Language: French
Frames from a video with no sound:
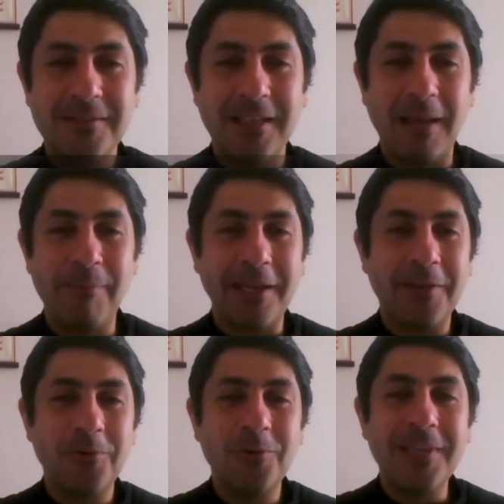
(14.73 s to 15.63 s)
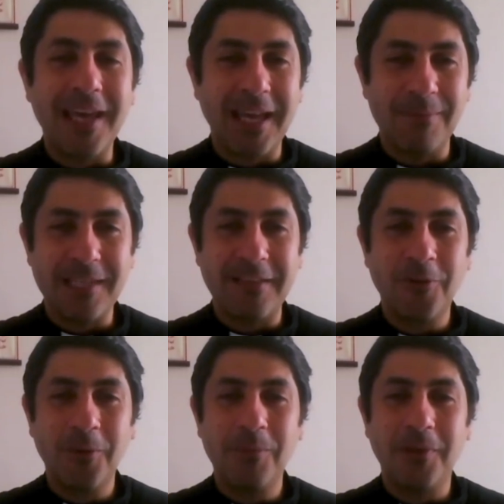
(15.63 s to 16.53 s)
c'est la période du carême. Ça
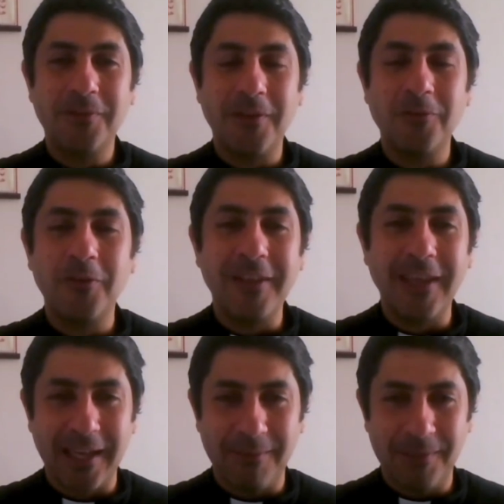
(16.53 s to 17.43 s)
tombe en temps de carême.